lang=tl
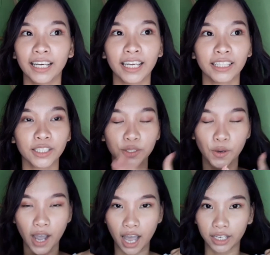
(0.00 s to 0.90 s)
nakikita
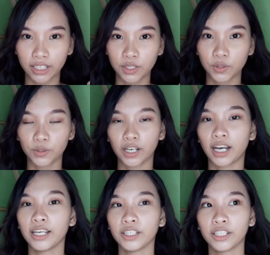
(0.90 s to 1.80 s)
niyo yung aking
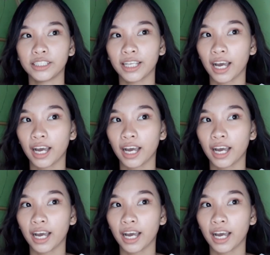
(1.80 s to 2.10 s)
itsura ngayon.